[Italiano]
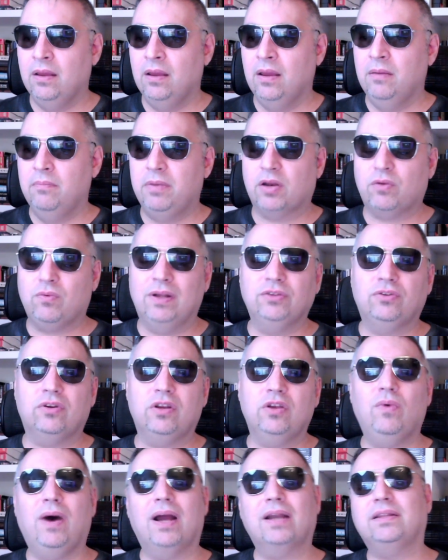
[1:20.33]
Per quanto
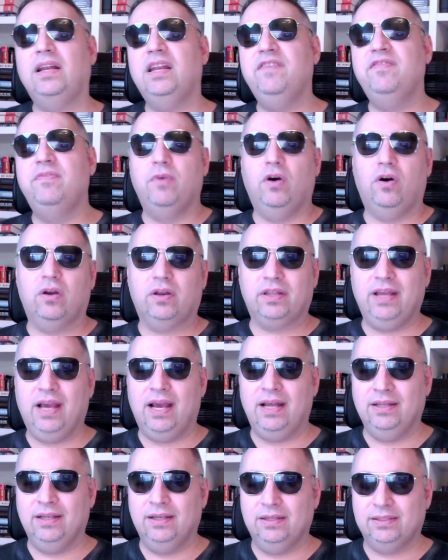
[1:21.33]
riguarda Liv
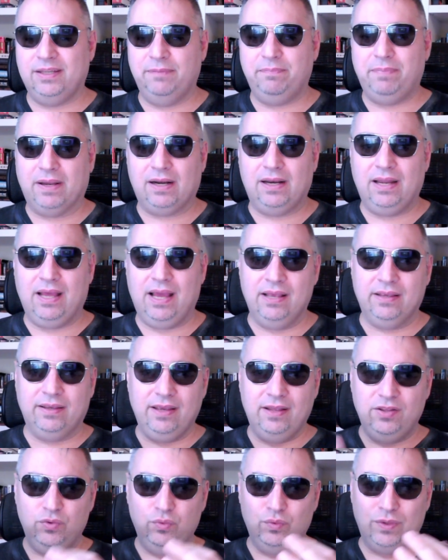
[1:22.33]
Morgan, si parla
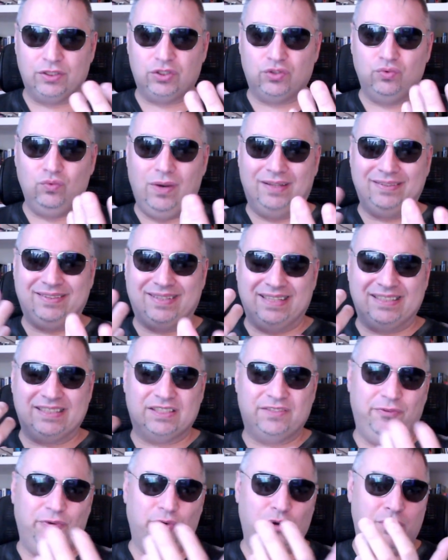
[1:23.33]
anche di una sua
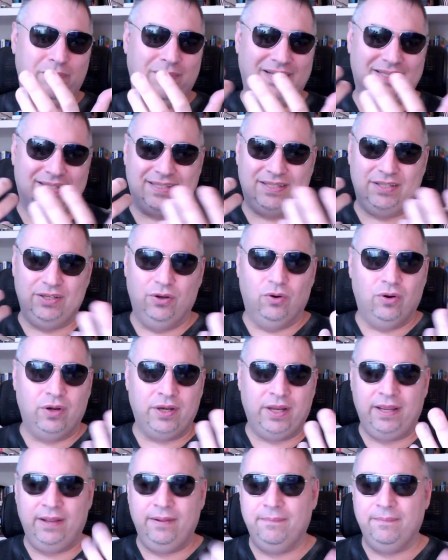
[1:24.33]

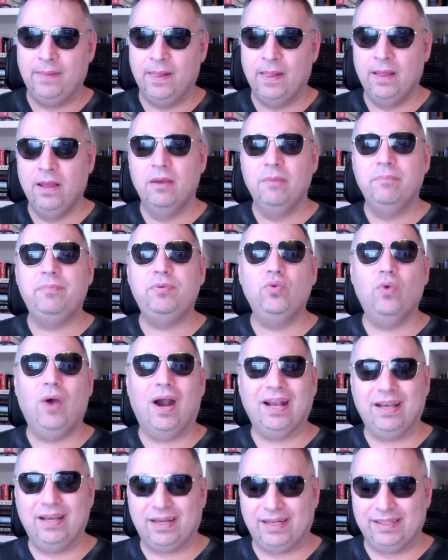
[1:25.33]
trasformazione più
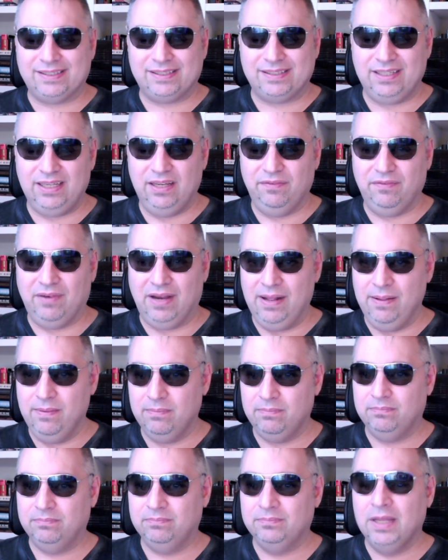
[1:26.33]

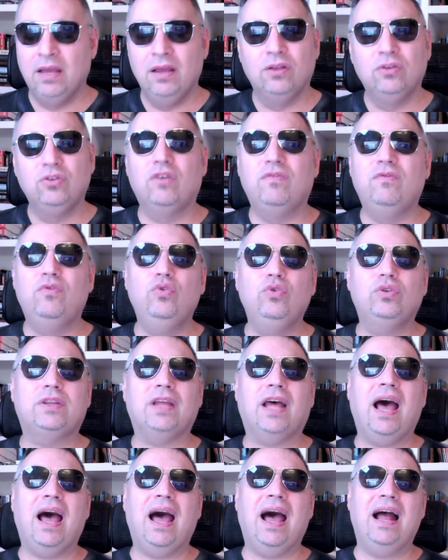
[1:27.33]
aggressiva
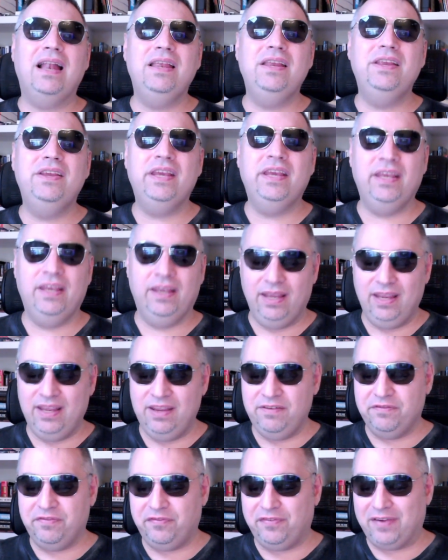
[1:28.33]
dovuta agli
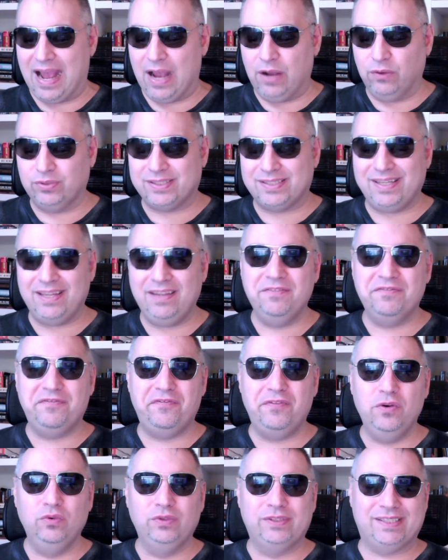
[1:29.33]
infausti
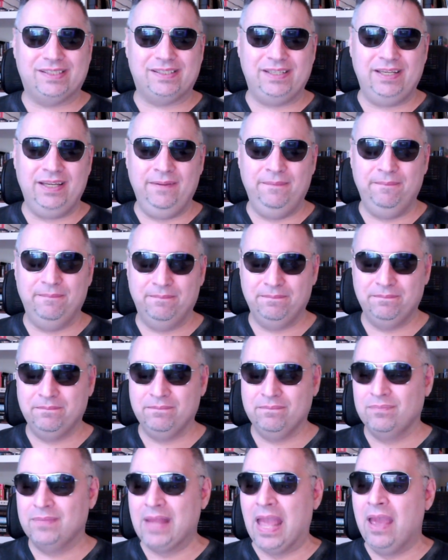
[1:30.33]
influssi
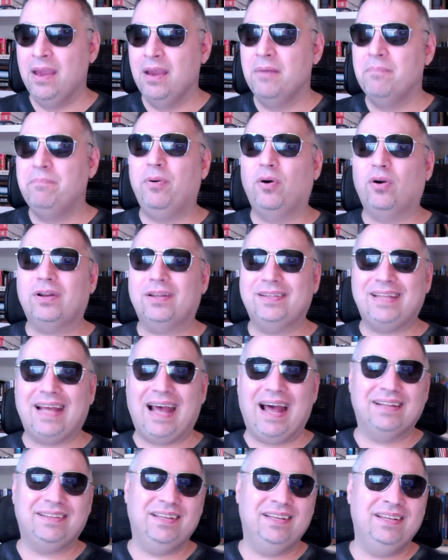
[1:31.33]

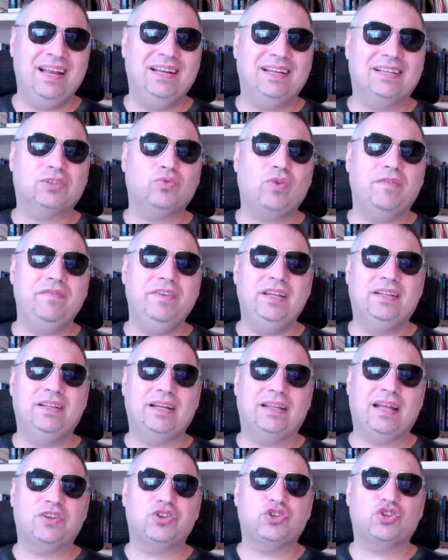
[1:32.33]
portati nella sua
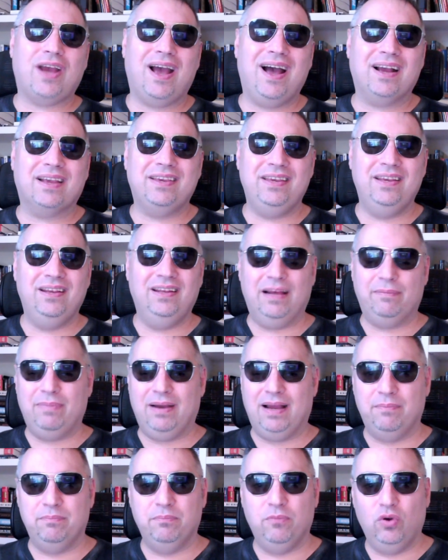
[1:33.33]
vita da Chucky, la
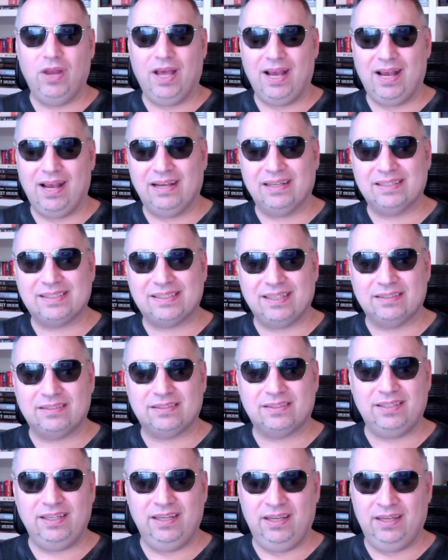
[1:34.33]
bambola
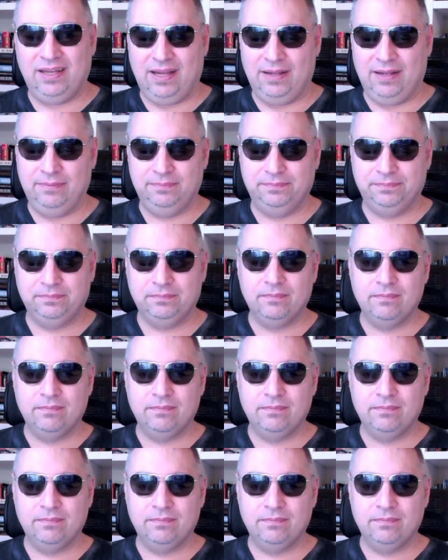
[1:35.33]
assassina.